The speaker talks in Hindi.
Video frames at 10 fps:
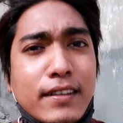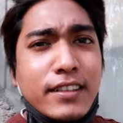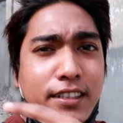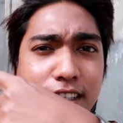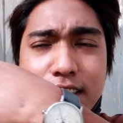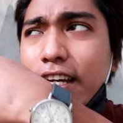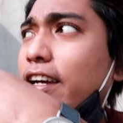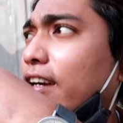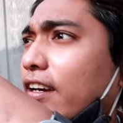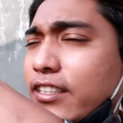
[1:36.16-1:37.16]
दिस इज़
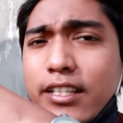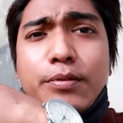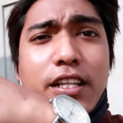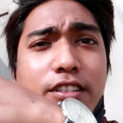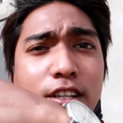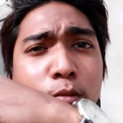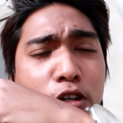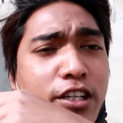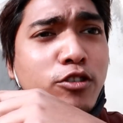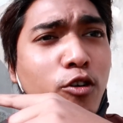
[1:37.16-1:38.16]
द स्टाफ सिलेक्शन
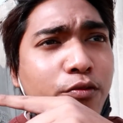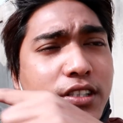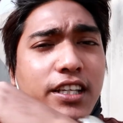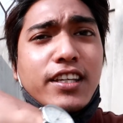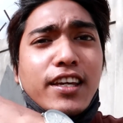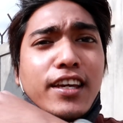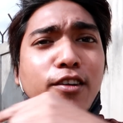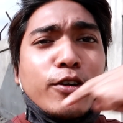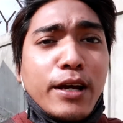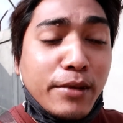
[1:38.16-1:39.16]
बोर्ड का जो ऑफिस है ये है
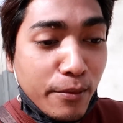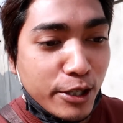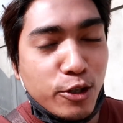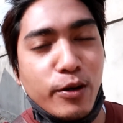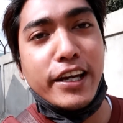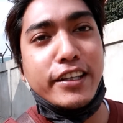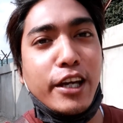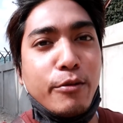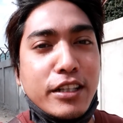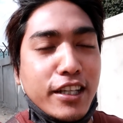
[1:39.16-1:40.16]
और हम यहाँ में क्यों आया था
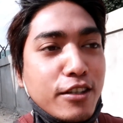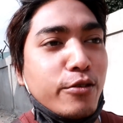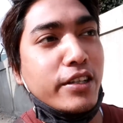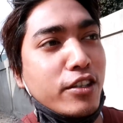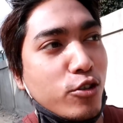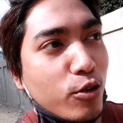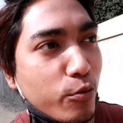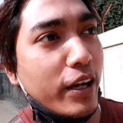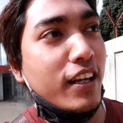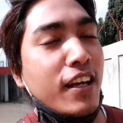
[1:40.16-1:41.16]
आई विल टेल यू इन द शॉर्ट
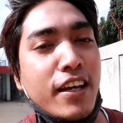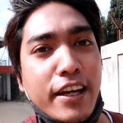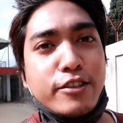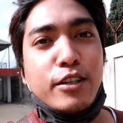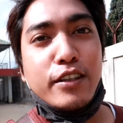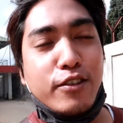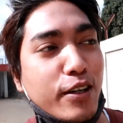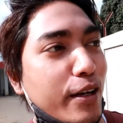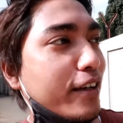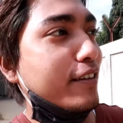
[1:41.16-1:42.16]
वाइल एक्चुअली
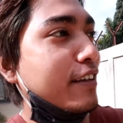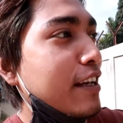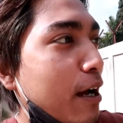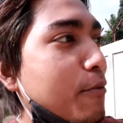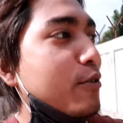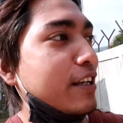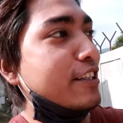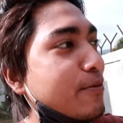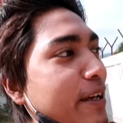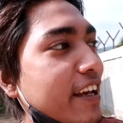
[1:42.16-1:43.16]
थोड़ा हम लोग
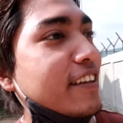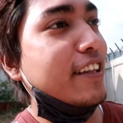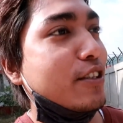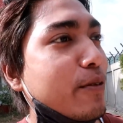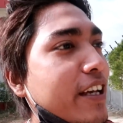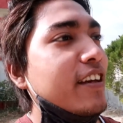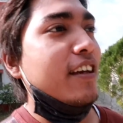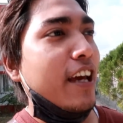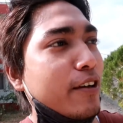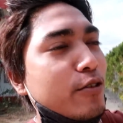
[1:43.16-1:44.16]
रश में हैं दैट्स वाई
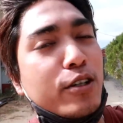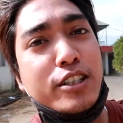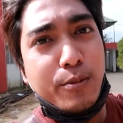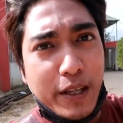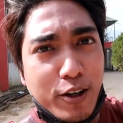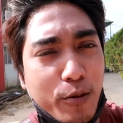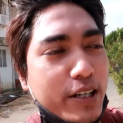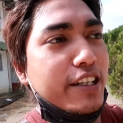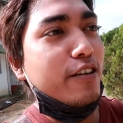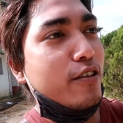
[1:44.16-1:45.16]
आई कुड नॉट स्पीक
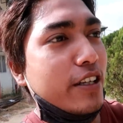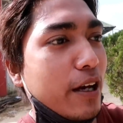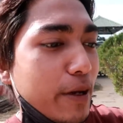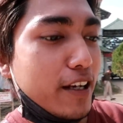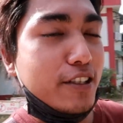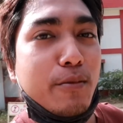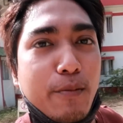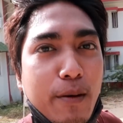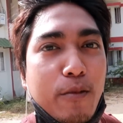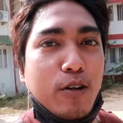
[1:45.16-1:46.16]
ओवर दे और यहाँ में आने समय
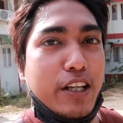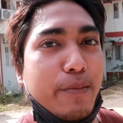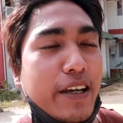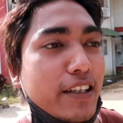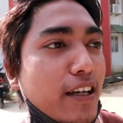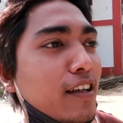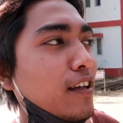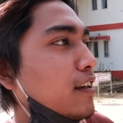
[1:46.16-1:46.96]
पर हम बोल नहीं पाया था